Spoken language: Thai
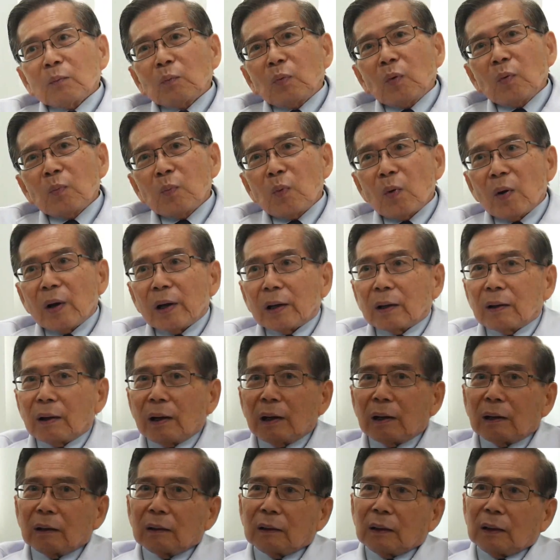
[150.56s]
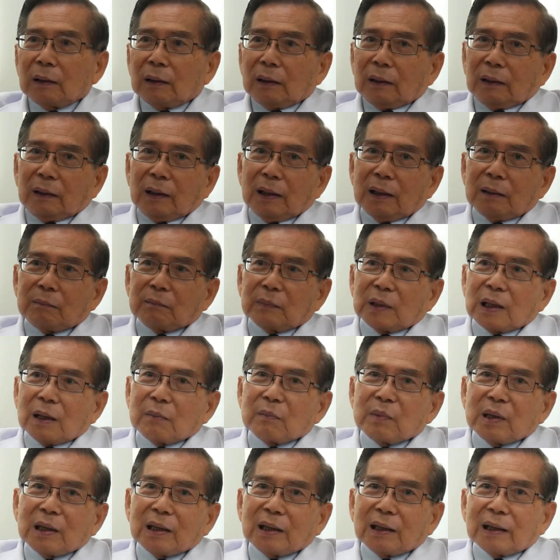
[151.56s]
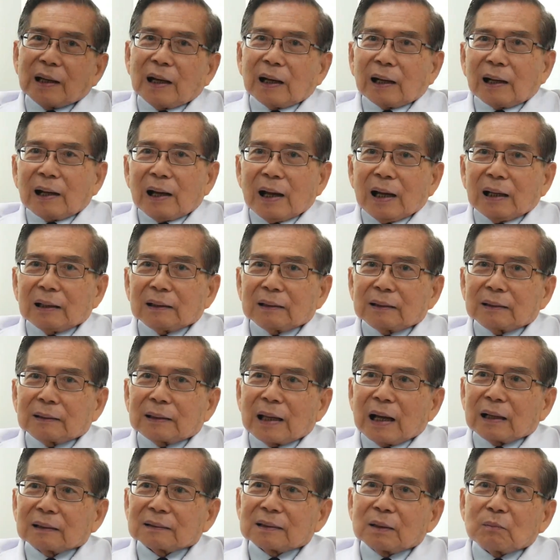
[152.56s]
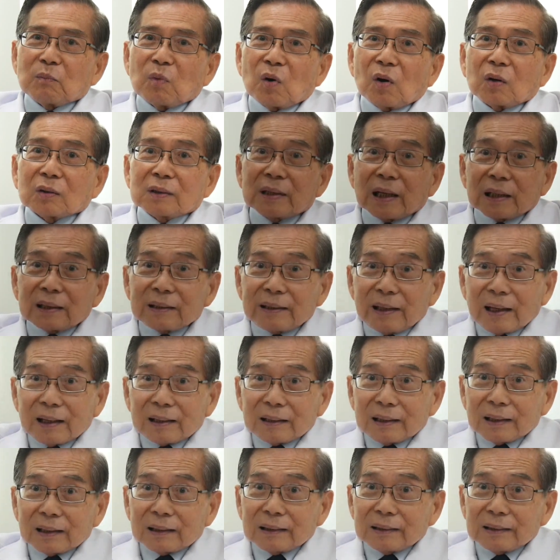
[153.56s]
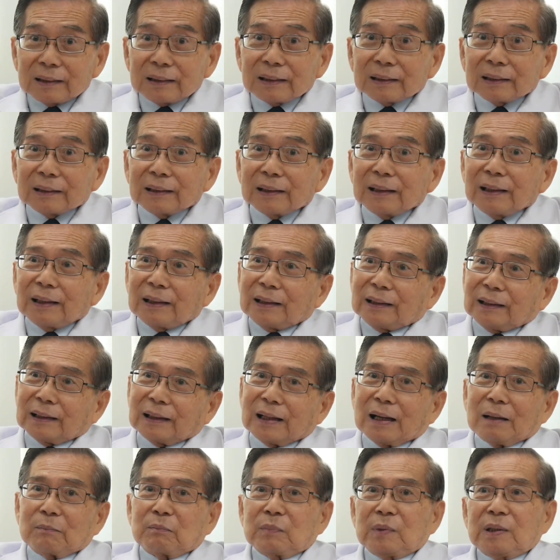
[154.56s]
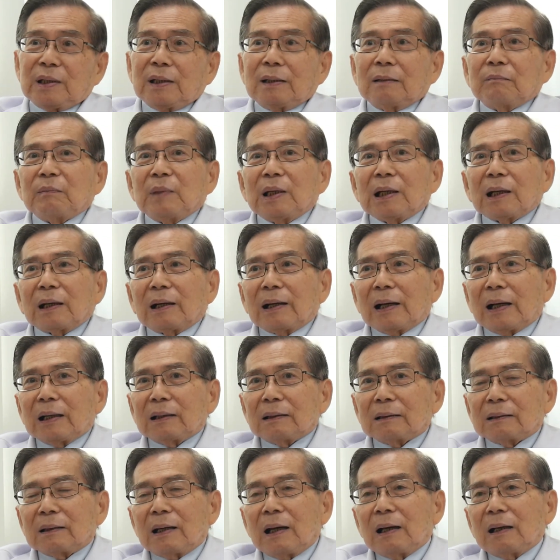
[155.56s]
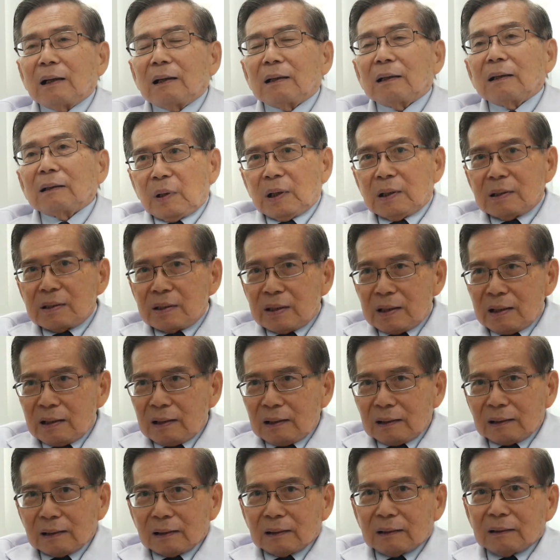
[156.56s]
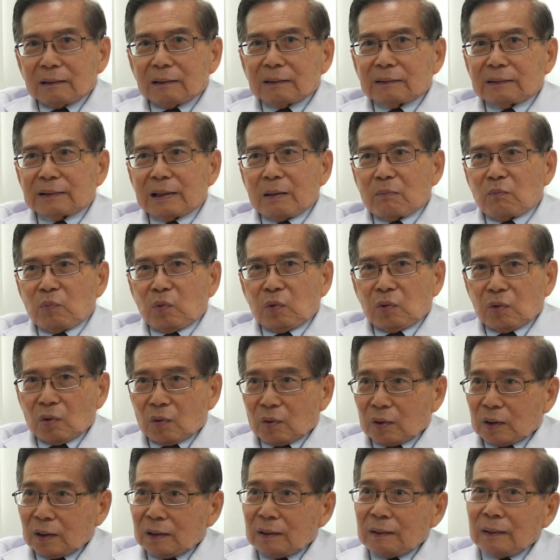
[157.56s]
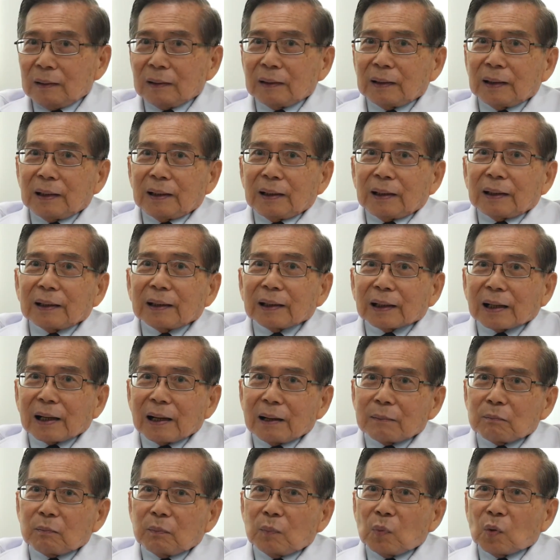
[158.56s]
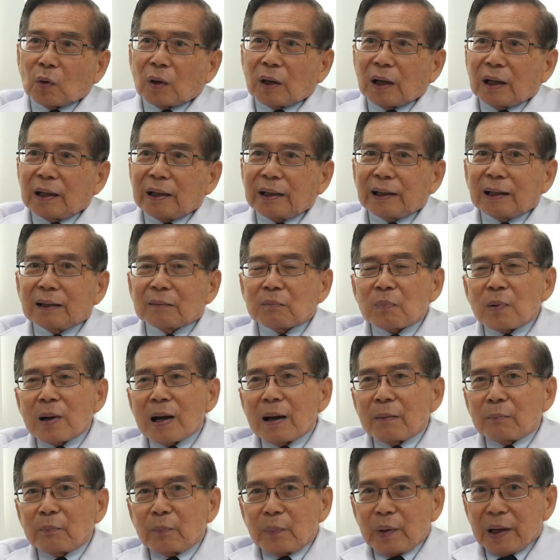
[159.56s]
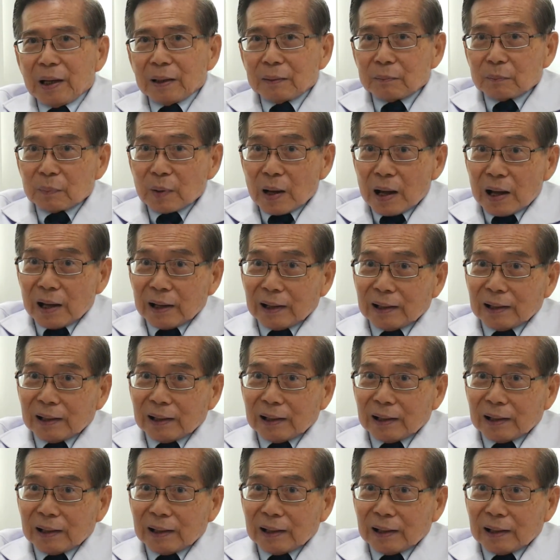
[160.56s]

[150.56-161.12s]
ผู้ป่วยก็เริ่มจะมีอาการทางสมองชัดเจนยิ่งขึ้นครับเช่นมีอาการเพ้อเจ้อสับสนนะครับ บุคลิกภาพเปลี่ยนไป